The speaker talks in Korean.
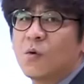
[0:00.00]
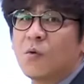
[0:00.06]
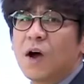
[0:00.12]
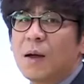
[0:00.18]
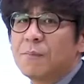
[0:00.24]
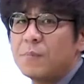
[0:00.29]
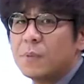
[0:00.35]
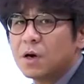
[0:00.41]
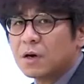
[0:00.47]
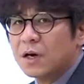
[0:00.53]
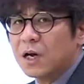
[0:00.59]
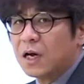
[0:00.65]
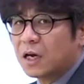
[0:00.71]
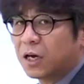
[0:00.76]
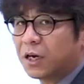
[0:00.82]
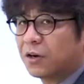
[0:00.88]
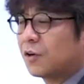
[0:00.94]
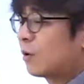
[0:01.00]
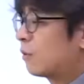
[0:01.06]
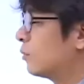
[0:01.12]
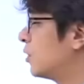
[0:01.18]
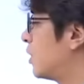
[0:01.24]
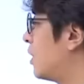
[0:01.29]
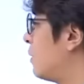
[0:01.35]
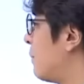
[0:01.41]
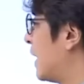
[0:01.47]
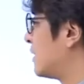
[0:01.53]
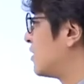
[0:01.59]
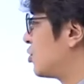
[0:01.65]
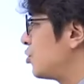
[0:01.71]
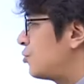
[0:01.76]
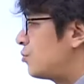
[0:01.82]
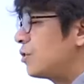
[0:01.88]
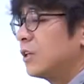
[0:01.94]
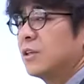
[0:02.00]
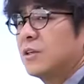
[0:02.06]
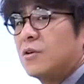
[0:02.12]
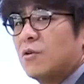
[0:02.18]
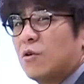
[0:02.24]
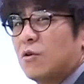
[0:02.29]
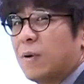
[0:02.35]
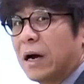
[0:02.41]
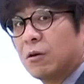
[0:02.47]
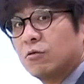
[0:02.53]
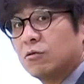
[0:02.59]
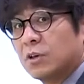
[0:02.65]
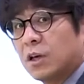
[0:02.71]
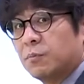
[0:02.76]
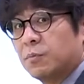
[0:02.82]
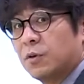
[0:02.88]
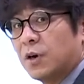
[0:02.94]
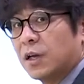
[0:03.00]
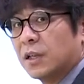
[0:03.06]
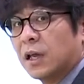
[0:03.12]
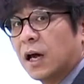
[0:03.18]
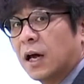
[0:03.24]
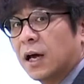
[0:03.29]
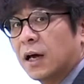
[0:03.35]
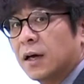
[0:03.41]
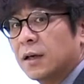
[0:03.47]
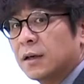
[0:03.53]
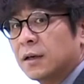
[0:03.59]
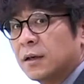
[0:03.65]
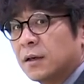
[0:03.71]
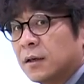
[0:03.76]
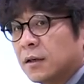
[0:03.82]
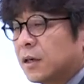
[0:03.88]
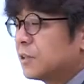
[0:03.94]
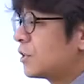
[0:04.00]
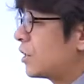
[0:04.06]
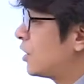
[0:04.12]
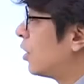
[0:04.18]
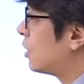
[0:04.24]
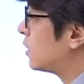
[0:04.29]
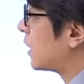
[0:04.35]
완벽하게 여러분들이 맞출 수 있는 걸로 바꾸는 게 필요하다. 그래서 이걸